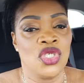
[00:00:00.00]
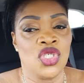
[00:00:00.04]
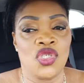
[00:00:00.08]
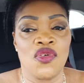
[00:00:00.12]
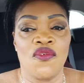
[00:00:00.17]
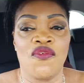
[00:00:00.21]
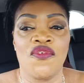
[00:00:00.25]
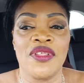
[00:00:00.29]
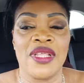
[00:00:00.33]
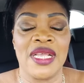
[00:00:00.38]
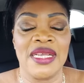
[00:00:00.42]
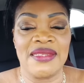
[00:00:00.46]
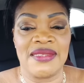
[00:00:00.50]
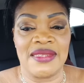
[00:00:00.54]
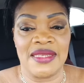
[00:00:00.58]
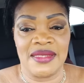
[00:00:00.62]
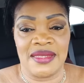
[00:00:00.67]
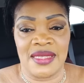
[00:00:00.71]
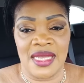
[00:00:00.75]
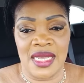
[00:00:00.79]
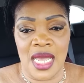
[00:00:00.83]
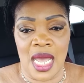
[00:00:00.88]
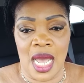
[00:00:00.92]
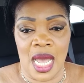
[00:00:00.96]
Je voudrais
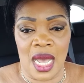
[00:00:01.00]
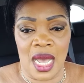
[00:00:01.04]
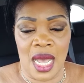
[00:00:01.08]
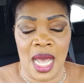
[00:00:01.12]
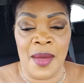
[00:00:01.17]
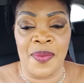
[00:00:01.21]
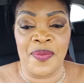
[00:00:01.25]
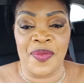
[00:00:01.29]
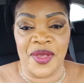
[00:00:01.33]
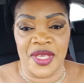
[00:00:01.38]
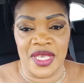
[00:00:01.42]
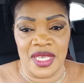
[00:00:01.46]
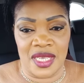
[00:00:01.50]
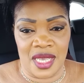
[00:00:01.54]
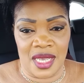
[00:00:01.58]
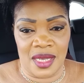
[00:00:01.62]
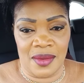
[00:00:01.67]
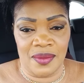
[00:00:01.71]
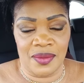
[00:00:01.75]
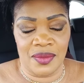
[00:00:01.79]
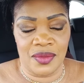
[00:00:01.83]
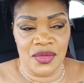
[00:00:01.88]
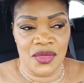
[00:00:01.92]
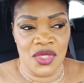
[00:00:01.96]
t'aider à
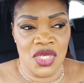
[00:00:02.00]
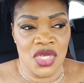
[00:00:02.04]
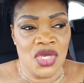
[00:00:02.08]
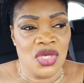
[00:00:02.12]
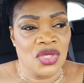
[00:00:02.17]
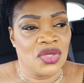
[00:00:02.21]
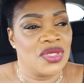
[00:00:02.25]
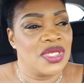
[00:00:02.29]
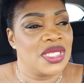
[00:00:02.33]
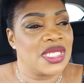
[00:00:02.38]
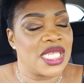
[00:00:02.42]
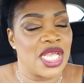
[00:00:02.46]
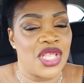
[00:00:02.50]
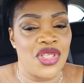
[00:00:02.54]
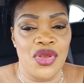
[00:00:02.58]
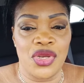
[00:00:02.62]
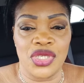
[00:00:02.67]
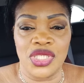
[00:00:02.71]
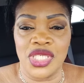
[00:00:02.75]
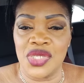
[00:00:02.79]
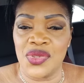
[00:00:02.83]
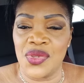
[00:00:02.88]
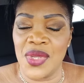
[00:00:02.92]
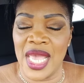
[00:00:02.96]
prier. Dis
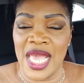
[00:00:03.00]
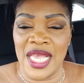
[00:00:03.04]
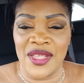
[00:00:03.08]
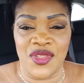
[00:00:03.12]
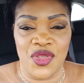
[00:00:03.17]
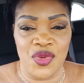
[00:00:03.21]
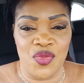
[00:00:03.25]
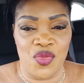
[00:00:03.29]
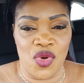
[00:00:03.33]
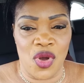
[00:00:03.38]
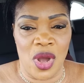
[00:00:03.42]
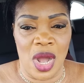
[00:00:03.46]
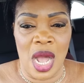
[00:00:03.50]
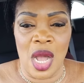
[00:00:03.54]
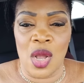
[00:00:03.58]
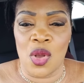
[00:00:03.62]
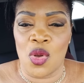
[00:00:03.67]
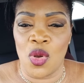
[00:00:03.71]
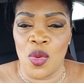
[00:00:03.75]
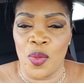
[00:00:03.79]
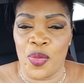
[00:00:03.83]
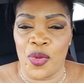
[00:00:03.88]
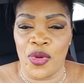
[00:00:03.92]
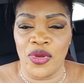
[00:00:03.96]
Seigneur Jésus, aide-moi à
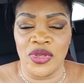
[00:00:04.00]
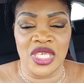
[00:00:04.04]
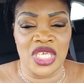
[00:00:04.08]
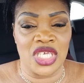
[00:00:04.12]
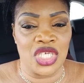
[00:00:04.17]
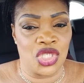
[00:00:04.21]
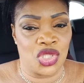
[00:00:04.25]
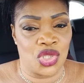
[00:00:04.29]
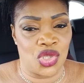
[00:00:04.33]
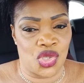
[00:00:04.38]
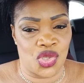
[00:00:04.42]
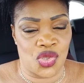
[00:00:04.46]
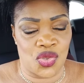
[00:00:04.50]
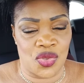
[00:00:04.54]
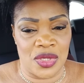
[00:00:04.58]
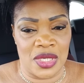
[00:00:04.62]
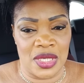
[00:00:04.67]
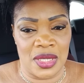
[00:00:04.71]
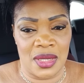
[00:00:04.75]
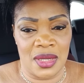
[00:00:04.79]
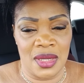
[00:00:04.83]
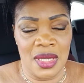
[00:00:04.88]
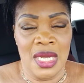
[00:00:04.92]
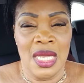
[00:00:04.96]
comprendre qui je
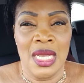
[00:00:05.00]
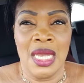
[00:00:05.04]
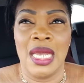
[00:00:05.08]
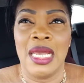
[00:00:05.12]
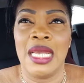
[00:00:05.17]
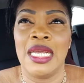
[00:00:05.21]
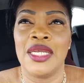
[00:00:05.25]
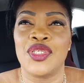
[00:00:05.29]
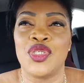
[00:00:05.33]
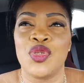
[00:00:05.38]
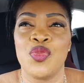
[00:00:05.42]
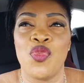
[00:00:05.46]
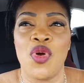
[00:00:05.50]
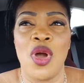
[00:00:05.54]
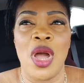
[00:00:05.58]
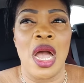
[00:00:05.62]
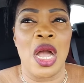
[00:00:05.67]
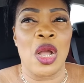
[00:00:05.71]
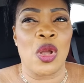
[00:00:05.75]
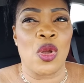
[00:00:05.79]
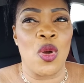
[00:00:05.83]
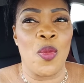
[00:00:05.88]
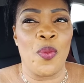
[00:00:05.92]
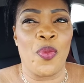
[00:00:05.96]
suis. Aide-moi
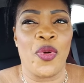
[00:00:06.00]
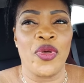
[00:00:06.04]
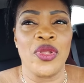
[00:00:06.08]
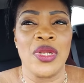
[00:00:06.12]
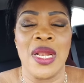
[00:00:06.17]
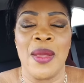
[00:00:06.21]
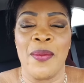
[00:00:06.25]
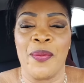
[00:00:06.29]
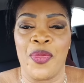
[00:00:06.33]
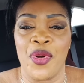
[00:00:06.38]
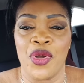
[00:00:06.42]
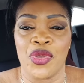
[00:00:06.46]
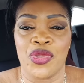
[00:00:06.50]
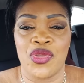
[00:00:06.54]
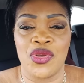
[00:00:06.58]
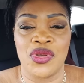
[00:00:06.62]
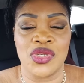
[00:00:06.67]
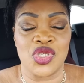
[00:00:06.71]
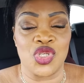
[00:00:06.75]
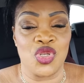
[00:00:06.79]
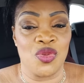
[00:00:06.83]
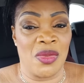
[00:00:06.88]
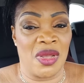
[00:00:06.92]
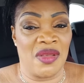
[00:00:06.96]
à comprendre
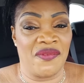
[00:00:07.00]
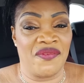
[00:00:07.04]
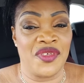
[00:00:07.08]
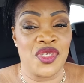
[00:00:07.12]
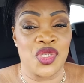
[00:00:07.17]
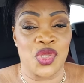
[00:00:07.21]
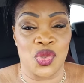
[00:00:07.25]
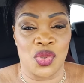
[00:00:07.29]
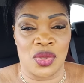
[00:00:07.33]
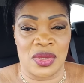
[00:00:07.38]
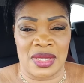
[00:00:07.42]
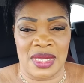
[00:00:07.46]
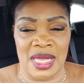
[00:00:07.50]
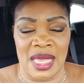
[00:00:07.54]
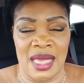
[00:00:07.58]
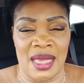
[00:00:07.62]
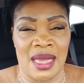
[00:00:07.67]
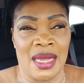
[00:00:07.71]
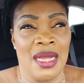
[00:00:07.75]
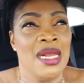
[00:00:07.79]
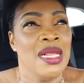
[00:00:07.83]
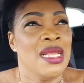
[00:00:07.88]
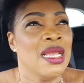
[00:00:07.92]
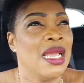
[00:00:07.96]
l'importance de ma vie sur
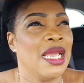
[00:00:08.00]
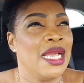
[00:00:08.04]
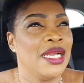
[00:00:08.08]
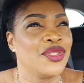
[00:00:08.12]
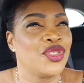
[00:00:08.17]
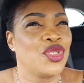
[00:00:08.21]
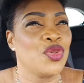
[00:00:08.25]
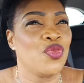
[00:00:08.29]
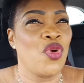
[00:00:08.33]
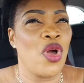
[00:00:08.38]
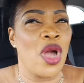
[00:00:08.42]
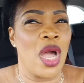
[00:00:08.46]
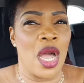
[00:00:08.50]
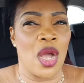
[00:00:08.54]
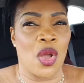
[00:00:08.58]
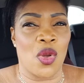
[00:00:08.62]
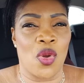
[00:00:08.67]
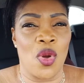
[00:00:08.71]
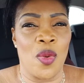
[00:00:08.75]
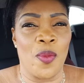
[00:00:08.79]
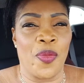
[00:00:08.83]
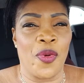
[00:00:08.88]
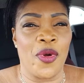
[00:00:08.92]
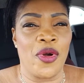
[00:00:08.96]
terre. Aide-moi à
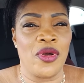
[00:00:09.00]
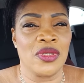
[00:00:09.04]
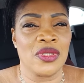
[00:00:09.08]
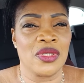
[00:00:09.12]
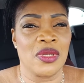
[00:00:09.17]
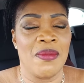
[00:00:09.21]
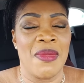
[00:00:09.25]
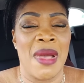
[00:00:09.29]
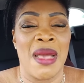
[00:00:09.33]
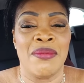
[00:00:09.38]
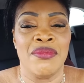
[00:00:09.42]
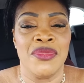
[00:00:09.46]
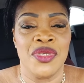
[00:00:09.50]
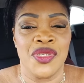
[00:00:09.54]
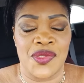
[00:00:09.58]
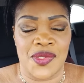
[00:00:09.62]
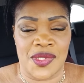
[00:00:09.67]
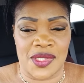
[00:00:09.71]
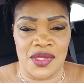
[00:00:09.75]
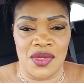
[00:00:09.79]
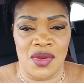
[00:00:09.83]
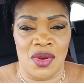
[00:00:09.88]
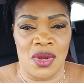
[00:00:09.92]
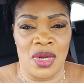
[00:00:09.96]
comprendre ma
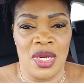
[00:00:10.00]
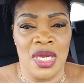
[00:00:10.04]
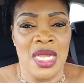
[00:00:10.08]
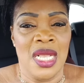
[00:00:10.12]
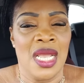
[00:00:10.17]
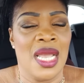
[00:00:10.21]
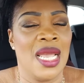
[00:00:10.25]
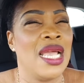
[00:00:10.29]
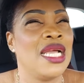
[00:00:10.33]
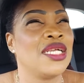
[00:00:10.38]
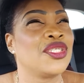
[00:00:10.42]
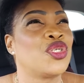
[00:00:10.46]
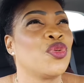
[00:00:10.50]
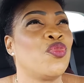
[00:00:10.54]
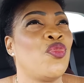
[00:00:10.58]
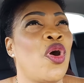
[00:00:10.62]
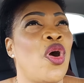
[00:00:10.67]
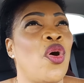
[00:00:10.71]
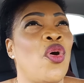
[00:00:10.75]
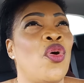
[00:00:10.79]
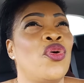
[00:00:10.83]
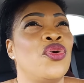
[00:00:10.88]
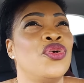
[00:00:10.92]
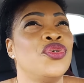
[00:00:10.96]
mission.
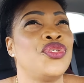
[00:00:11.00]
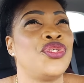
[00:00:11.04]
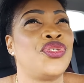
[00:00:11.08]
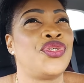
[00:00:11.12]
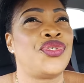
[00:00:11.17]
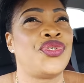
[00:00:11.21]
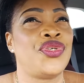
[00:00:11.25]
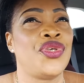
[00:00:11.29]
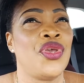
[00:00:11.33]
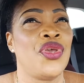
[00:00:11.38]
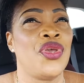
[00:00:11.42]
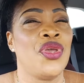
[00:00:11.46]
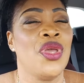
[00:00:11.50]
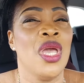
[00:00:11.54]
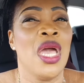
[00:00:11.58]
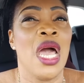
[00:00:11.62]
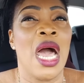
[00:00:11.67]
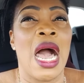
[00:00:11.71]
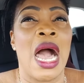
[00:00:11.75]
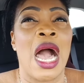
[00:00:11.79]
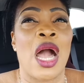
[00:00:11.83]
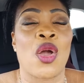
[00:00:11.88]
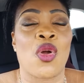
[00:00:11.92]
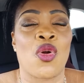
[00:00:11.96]
Aide-moi, oh Dieu,
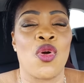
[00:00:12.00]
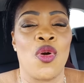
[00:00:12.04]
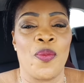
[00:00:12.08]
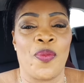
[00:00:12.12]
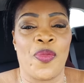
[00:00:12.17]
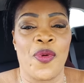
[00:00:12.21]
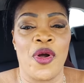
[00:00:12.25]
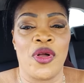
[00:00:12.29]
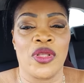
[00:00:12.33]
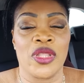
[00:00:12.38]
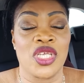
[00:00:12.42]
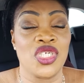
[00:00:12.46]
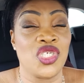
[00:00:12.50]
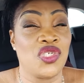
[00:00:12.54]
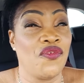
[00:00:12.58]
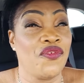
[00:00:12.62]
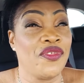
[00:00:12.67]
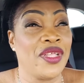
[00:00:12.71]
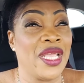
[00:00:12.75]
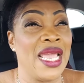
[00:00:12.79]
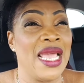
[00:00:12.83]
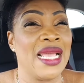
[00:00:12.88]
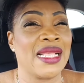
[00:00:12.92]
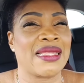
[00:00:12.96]
à comprendre. Je
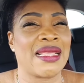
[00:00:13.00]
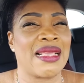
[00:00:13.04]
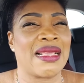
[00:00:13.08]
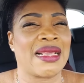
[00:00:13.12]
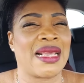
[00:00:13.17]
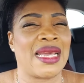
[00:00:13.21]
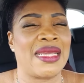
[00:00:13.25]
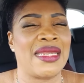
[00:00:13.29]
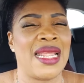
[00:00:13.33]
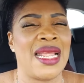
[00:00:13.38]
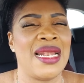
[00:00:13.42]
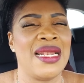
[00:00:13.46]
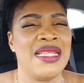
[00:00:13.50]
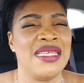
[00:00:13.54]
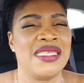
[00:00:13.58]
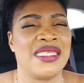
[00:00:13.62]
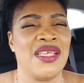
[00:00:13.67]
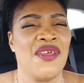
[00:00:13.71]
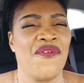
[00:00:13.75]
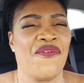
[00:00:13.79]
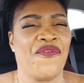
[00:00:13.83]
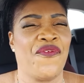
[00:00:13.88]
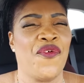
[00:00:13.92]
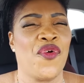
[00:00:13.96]
voudrais être
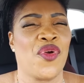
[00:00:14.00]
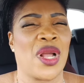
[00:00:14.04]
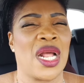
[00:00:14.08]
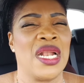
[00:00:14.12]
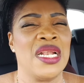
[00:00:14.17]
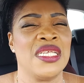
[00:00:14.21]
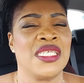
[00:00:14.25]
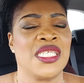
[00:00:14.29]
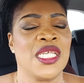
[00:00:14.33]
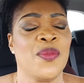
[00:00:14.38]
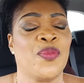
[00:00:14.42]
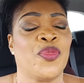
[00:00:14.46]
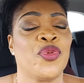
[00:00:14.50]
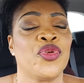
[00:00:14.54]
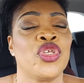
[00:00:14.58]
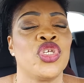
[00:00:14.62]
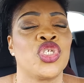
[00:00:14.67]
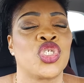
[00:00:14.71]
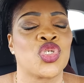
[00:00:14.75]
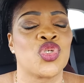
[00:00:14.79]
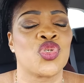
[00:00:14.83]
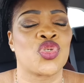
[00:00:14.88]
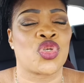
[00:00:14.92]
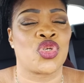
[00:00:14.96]
canalisé, focalisé pour
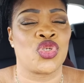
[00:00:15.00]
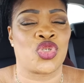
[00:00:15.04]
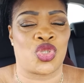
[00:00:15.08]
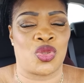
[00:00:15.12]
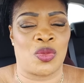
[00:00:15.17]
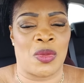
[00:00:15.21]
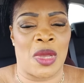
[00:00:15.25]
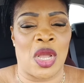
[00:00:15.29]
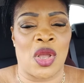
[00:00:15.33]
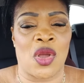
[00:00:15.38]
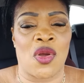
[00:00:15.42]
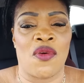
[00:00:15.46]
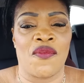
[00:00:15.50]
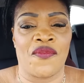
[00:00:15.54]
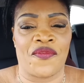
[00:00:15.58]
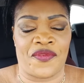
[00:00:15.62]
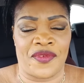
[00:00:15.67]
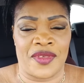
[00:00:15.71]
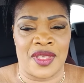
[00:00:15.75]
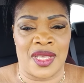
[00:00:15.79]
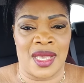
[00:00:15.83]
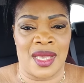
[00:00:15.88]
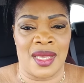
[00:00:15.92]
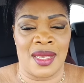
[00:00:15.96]
des choses que tu m'as
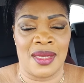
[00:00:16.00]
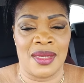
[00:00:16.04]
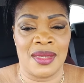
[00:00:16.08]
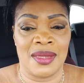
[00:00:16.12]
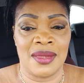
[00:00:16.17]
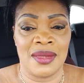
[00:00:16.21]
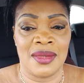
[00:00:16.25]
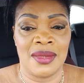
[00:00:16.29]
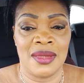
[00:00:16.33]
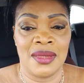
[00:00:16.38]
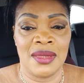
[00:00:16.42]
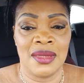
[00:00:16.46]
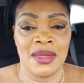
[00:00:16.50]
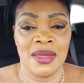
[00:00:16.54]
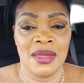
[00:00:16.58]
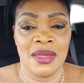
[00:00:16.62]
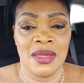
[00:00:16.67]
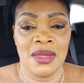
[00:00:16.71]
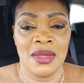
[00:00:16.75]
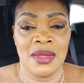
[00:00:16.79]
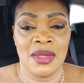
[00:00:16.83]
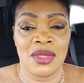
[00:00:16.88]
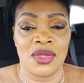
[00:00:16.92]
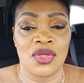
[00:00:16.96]
confiées.
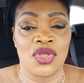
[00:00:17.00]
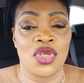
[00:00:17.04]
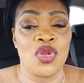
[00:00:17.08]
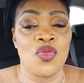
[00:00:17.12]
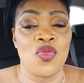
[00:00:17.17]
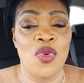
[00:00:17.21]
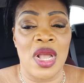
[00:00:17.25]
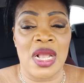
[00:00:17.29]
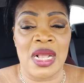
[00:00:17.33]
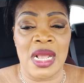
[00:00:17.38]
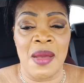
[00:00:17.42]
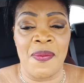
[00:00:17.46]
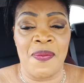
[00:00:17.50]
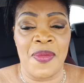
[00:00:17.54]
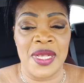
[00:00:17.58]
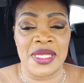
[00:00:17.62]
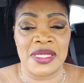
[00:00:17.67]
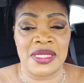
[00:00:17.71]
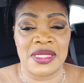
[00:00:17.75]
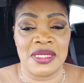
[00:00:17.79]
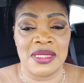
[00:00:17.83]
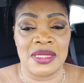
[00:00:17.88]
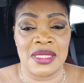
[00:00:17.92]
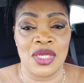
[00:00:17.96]
Donne-moi
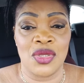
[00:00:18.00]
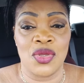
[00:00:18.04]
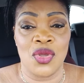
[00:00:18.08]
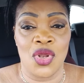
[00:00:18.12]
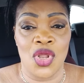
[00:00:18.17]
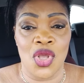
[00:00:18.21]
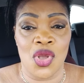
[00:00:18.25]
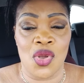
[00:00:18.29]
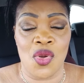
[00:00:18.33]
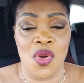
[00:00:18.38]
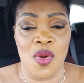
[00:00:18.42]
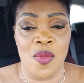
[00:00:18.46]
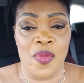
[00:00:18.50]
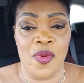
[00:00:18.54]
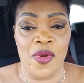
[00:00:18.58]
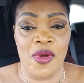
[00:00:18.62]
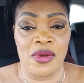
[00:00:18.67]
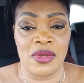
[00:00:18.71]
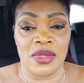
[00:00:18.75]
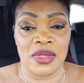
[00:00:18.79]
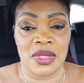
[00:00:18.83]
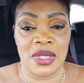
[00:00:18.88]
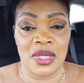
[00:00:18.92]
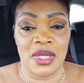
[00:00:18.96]
capacité de le
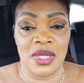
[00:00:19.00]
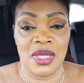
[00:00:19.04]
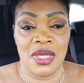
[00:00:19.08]
comprendre.